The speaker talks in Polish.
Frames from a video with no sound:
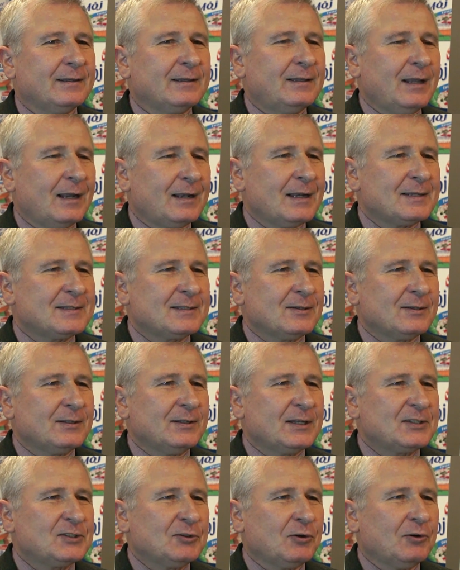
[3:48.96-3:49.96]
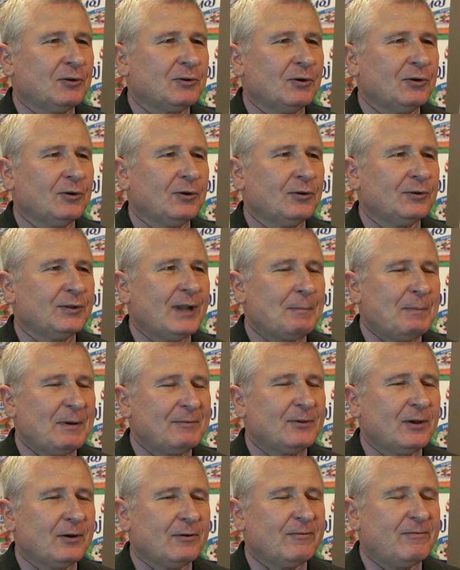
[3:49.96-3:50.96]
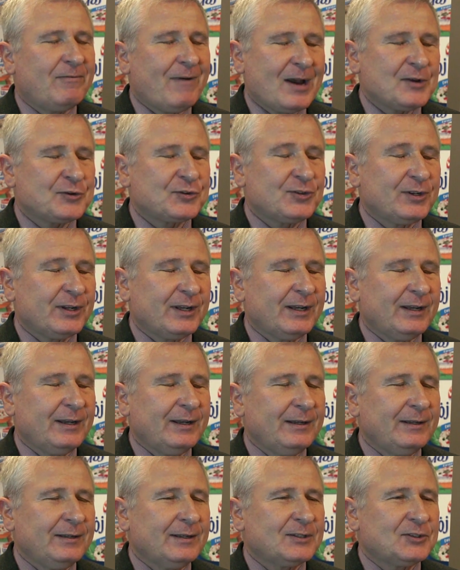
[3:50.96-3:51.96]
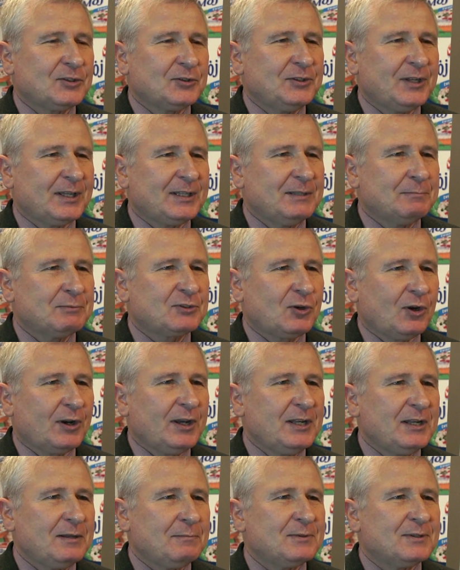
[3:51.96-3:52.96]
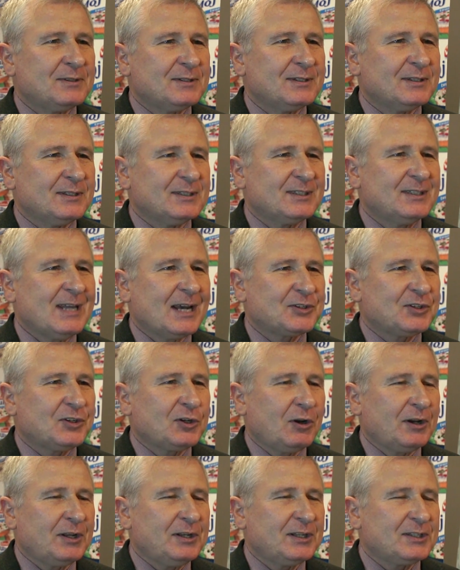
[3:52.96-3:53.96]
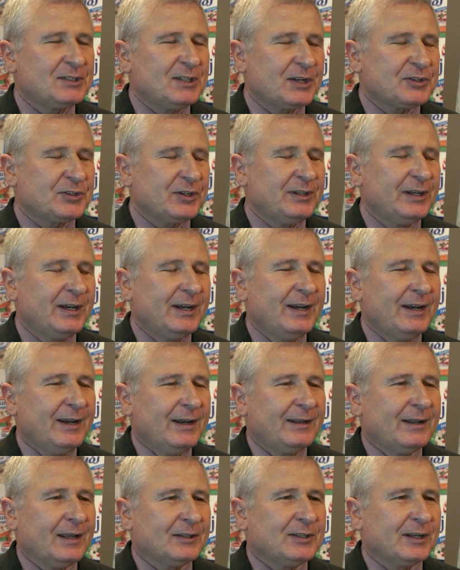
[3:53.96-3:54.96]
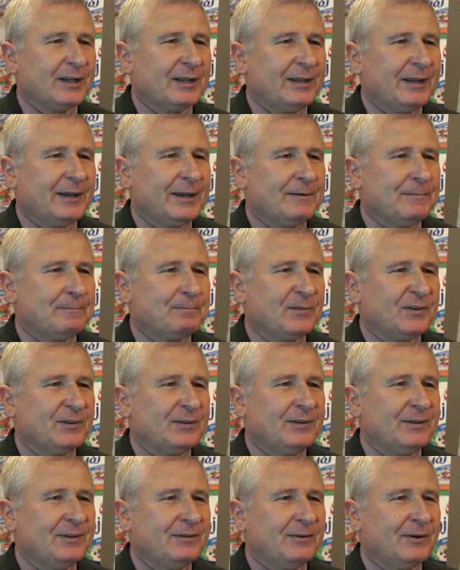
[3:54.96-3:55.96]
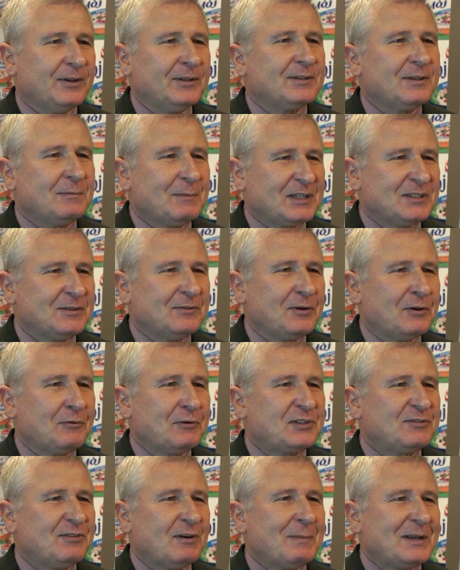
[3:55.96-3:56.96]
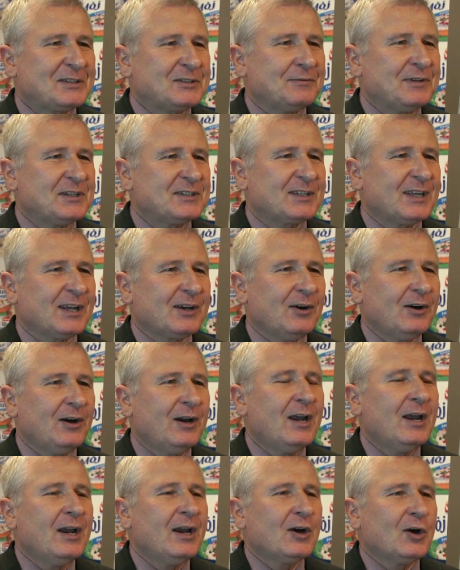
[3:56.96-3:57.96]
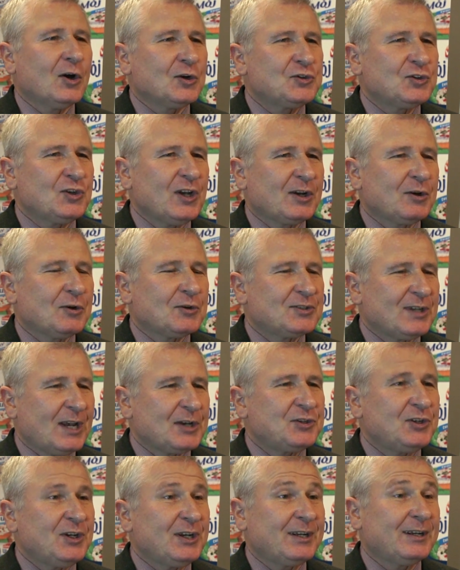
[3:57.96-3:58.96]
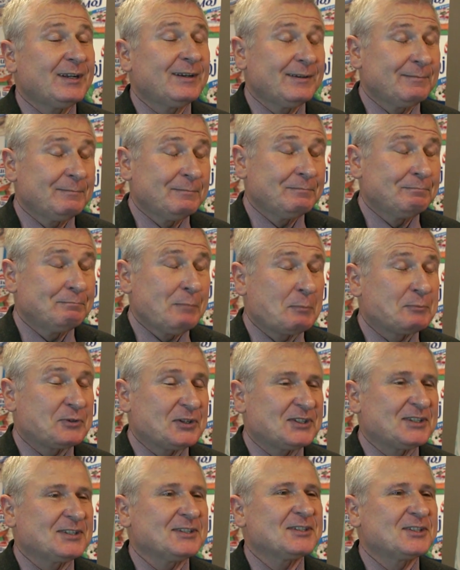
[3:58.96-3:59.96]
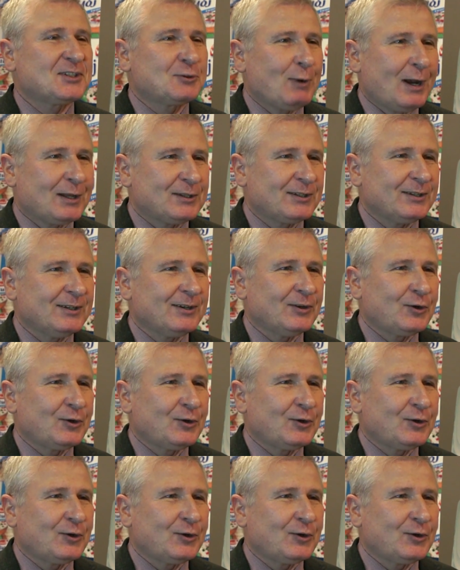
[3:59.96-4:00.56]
Dla nas jest ono no, na pewno ważne, jest jednym z kolejnych zdarzeń, kolejnych zdarzeń na terenie tym razem województwa mazowieckiego, choć jego zasięg poprzez skład